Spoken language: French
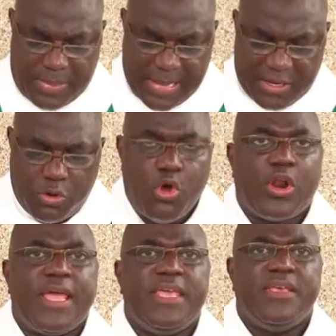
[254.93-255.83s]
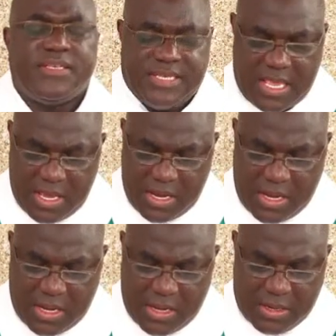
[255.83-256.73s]
Prête l'oreille,
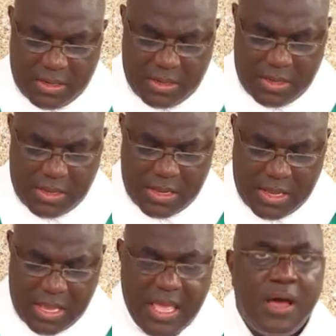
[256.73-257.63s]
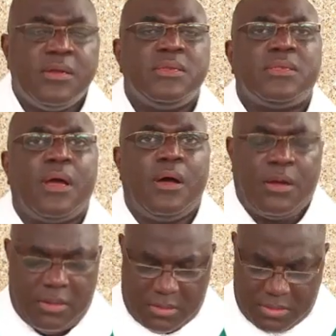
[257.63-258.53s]
Seigneur, et entends.